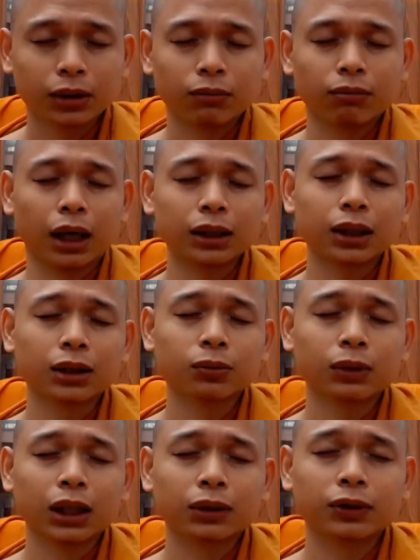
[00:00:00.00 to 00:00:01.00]
bản thân chúng
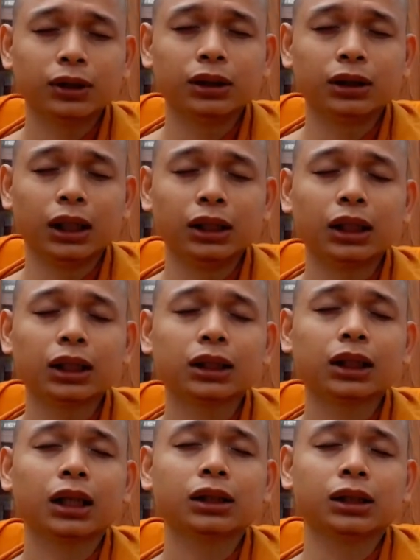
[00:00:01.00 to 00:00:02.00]
ta vừa nghĩ đến cái
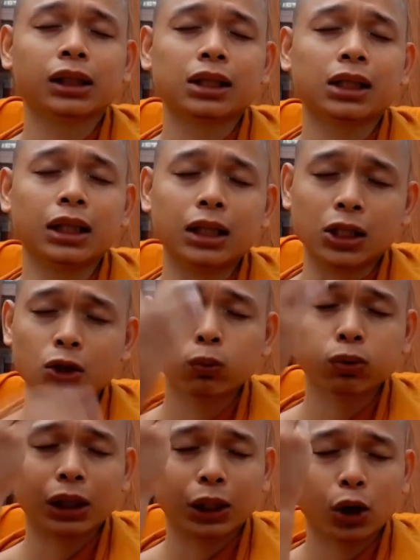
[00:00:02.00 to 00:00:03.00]
tên người ca sĩ thì xúc
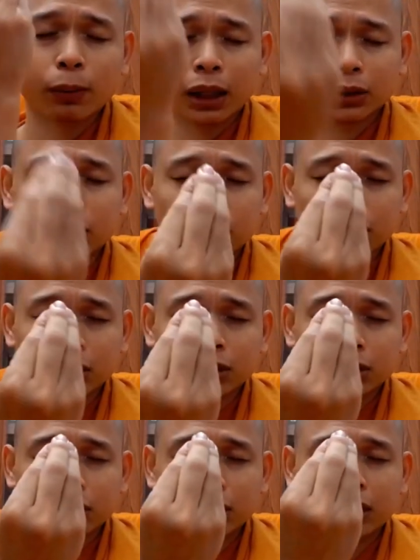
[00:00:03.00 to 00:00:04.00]
đã có mặt rồi
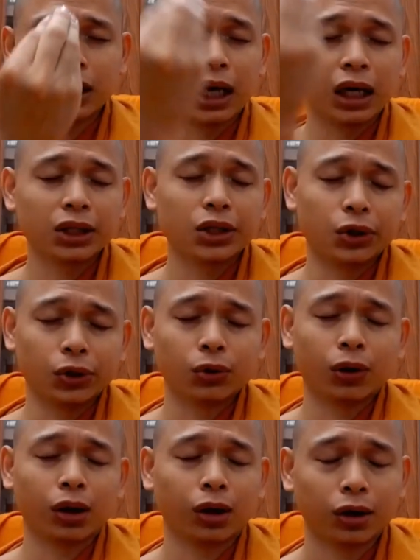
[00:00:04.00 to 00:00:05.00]
dễ chịu
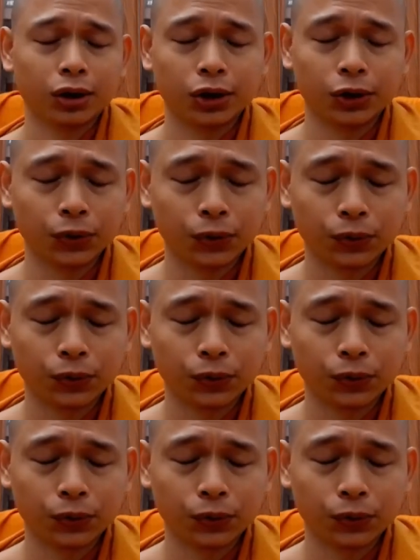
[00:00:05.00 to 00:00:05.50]
hoặc khó chịu